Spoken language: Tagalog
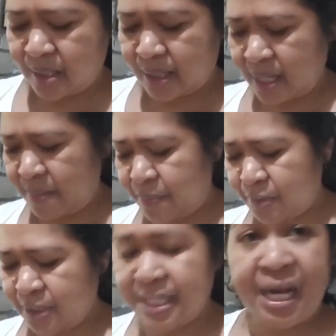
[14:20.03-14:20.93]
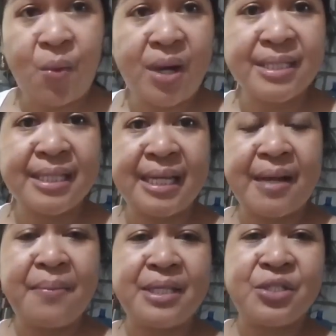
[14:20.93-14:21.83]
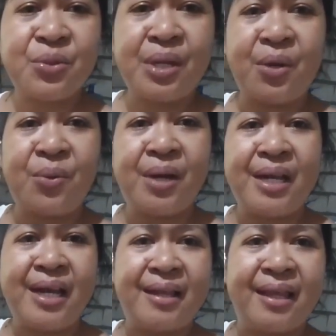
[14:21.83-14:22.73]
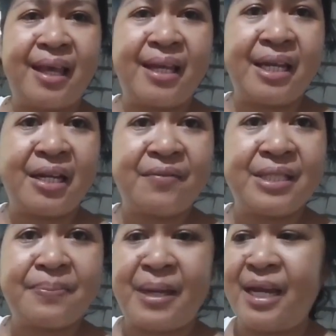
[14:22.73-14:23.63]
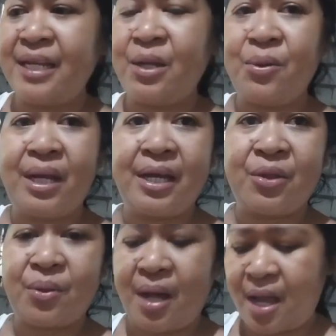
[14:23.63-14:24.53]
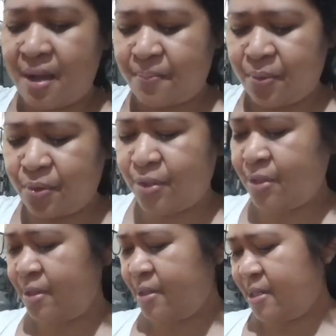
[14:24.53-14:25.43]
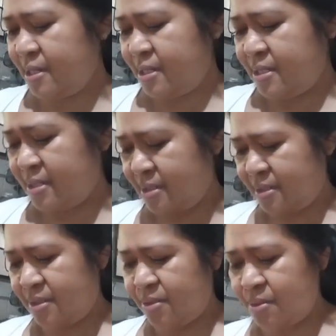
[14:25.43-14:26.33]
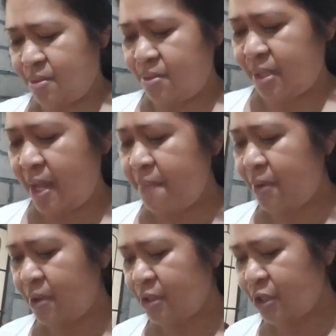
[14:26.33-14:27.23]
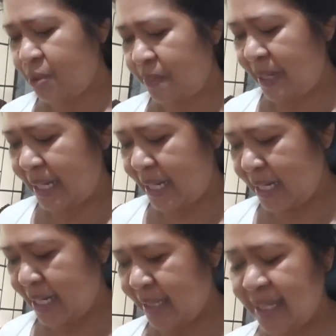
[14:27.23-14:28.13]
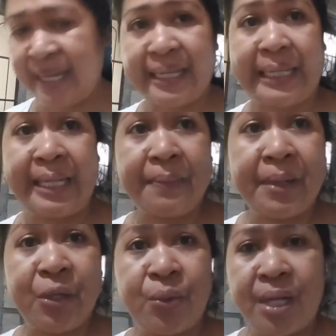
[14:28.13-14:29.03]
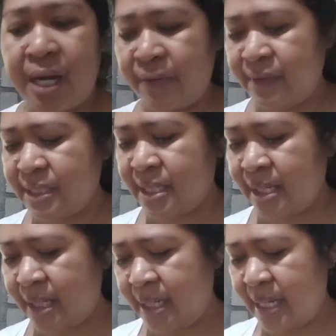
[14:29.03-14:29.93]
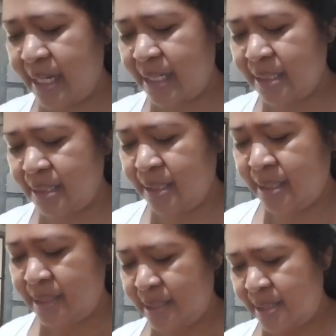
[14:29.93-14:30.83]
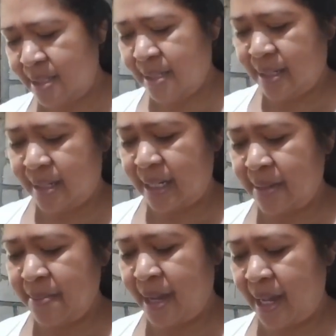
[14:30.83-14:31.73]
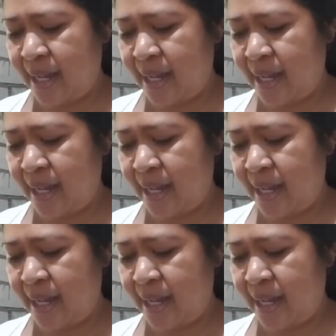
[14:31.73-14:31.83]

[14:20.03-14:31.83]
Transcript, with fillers: Tapos, dalawang singkamas yung nakuha natin. Hinarvest pala ni Lola ito kahapon. So, tapos, yung palaya natin, ilima yung na-harvest natin, guys. Lima.